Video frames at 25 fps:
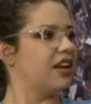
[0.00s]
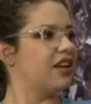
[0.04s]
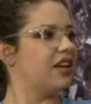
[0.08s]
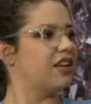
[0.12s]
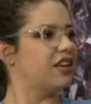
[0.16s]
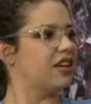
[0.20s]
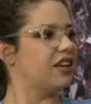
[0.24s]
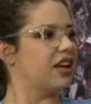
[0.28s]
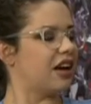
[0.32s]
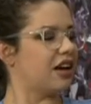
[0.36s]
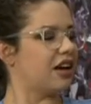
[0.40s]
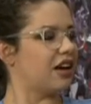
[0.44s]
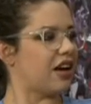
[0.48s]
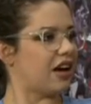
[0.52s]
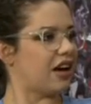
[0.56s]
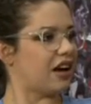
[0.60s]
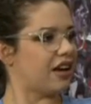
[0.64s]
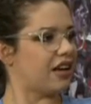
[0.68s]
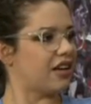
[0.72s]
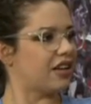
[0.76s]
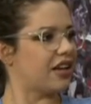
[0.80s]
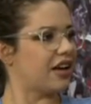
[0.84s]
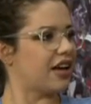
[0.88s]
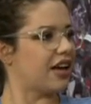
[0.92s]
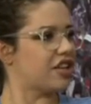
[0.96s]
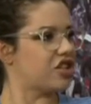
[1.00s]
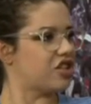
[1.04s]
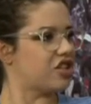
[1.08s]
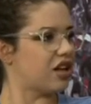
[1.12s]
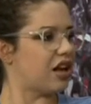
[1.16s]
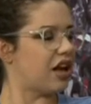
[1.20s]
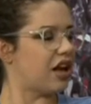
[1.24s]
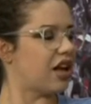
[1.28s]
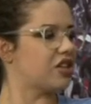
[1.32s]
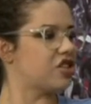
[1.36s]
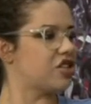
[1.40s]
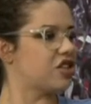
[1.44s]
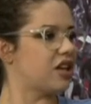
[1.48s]
e ainda
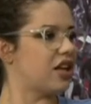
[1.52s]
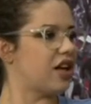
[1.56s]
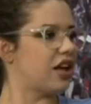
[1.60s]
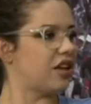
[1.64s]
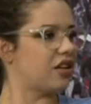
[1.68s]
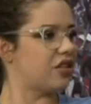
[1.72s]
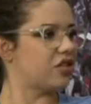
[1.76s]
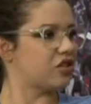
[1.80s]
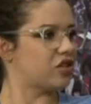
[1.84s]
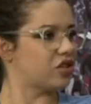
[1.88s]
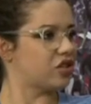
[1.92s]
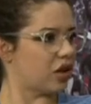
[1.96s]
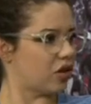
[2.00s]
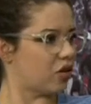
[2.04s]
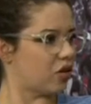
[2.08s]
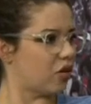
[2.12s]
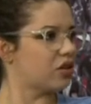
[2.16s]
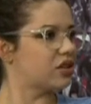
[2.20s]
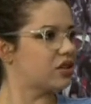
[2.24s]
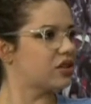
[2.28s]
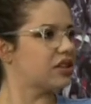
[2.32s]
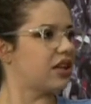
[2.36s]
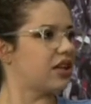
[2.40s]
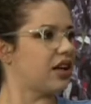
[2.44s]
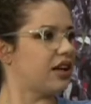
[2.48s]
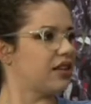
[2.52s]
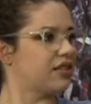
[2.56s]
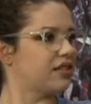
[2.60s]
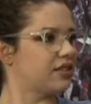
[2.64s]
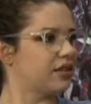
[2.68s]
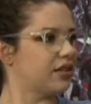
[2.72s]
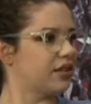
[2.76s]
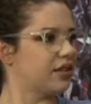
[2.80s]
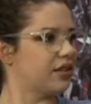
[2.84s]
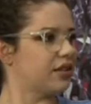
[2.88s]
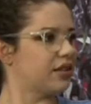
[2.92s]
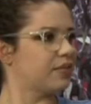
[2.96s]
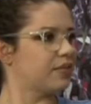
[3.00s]
retirar direitos já conquistados, né?